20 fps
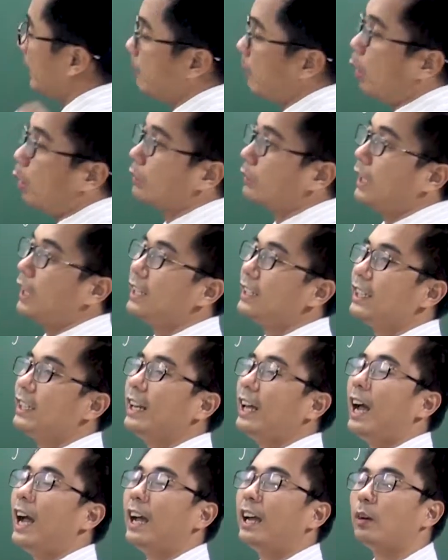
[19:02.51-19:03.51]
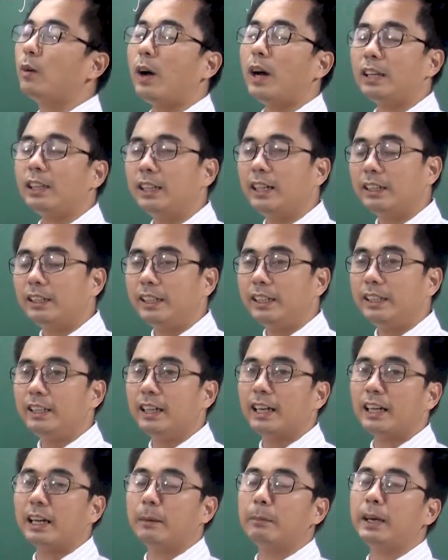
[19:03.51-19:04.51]
1t trên 2 quãng đường đi
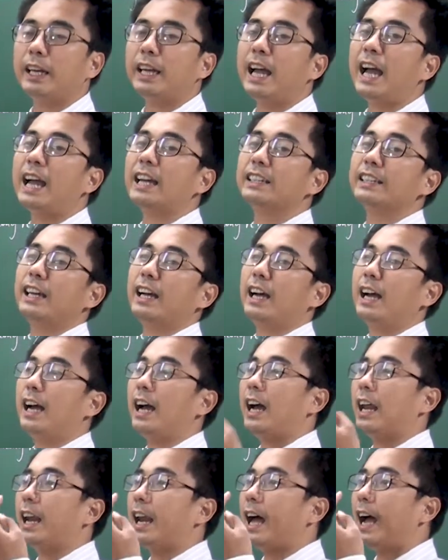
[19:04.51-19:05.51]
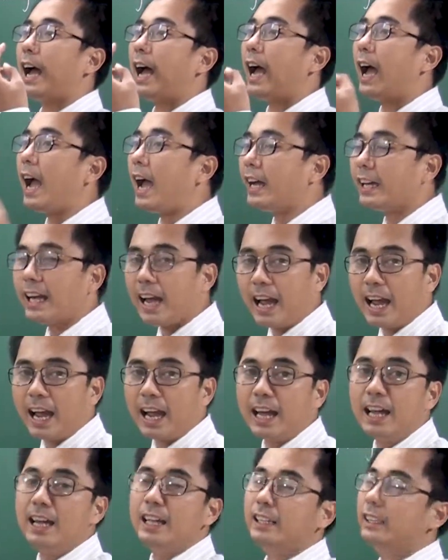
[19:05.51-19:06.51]
được là mấy A nhỉ? Là 2A.
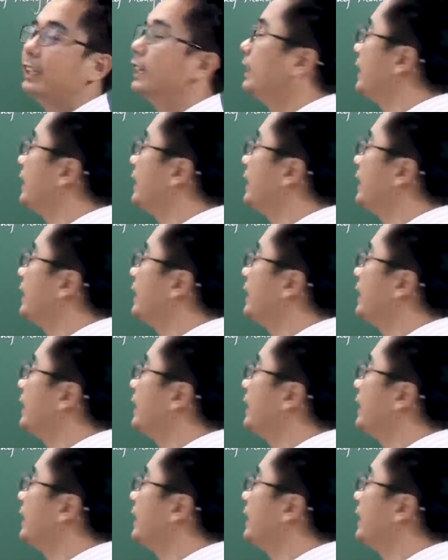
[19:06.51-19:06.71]
Thì